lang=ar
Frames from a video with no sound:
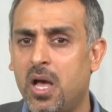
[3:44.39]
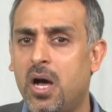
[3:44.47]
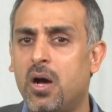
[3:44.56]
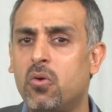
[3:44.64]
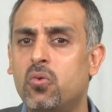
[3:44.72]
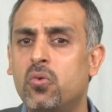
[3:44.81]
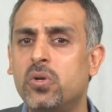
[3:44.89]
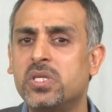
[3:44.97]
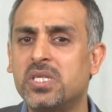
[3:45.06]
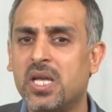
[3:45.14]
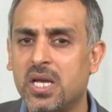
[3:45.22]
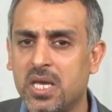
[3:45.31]
اقول
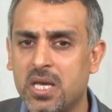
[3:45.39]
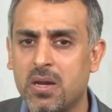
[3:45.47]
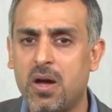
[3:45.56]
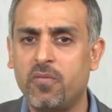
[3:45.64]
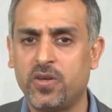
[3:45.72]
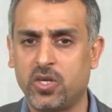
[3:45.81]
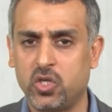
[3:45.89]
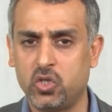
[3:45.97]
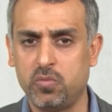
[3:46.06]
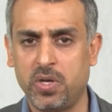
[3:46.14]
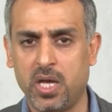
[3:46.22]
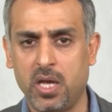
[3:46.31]
صغيره في
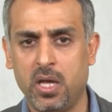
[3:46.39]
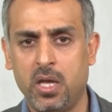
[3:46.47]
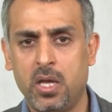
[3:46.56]
حجمها